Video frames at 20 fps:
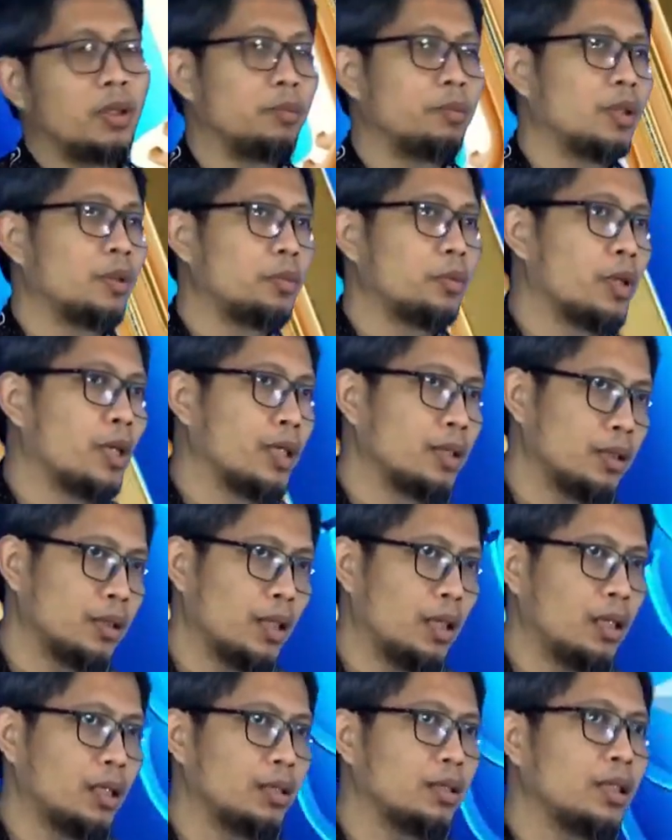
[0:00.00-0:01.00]

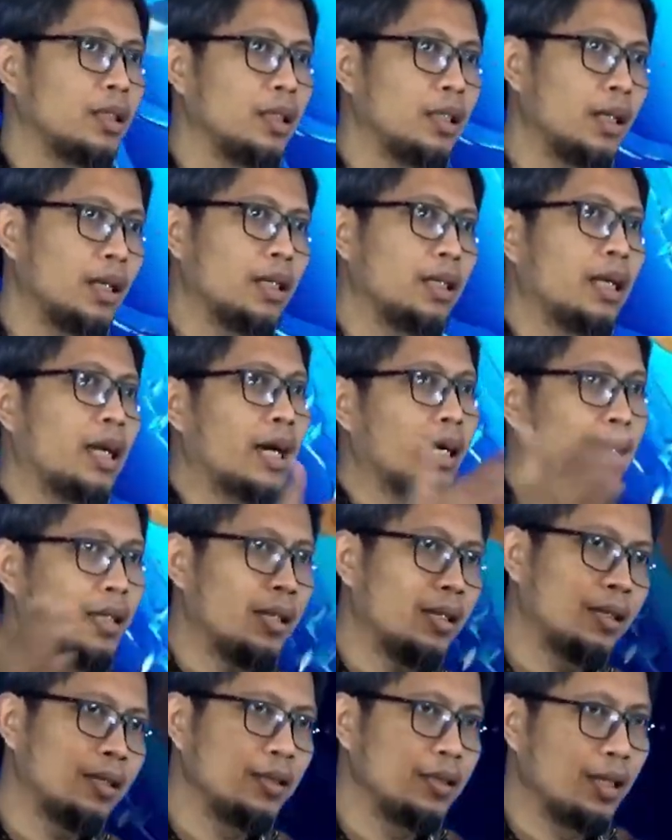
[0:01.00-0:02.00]
berpuasa sehingga di
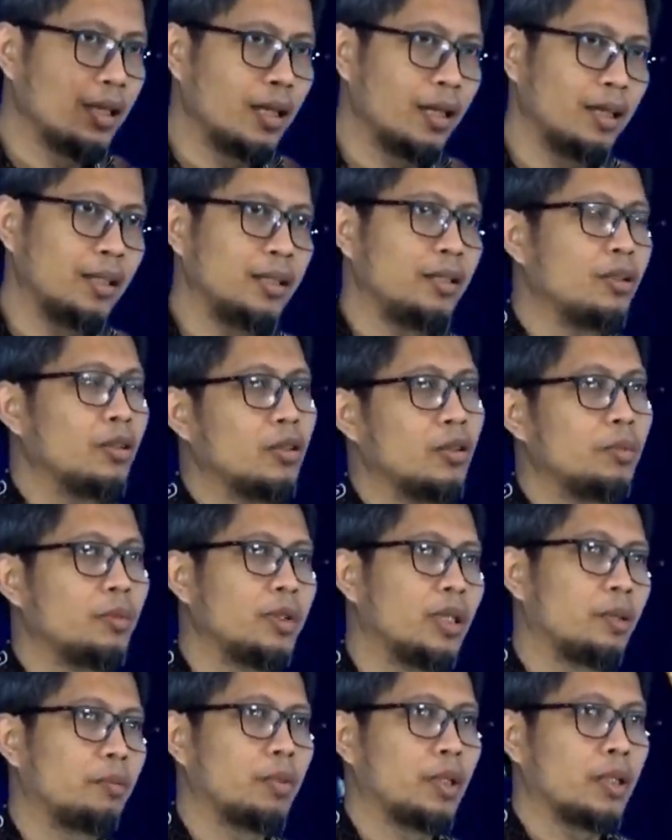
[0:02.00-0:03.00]
akhirnya itu
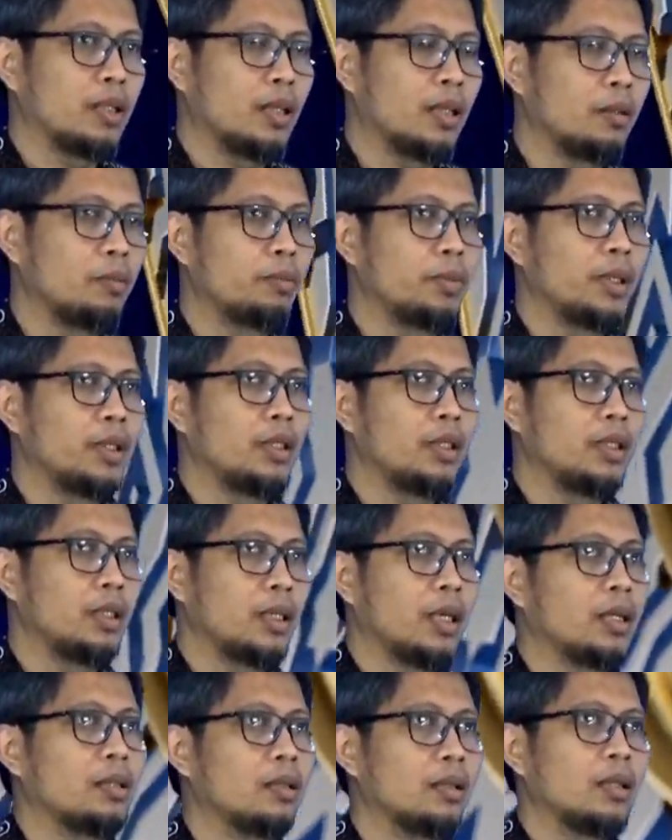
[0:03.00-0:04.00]
mendapatkan
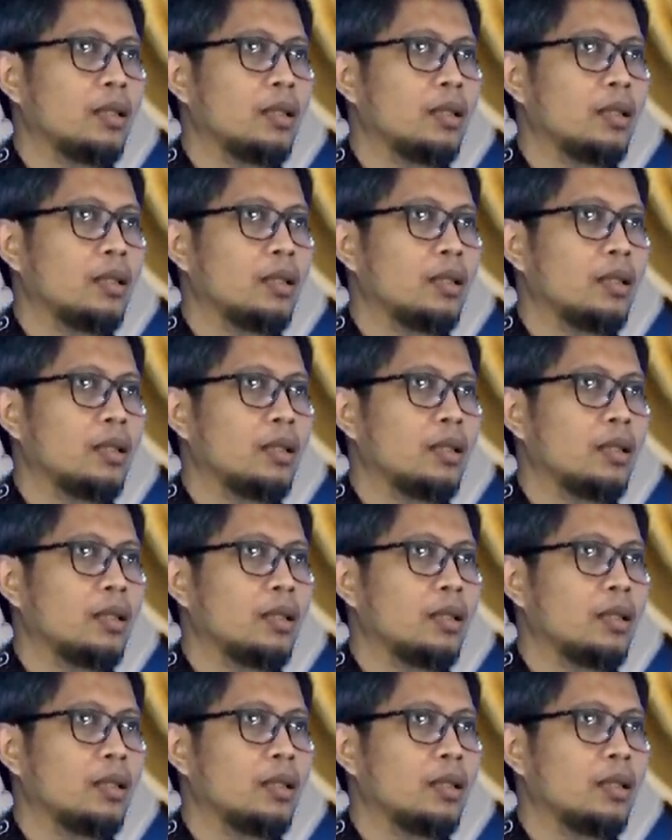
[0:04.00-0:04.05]
predikat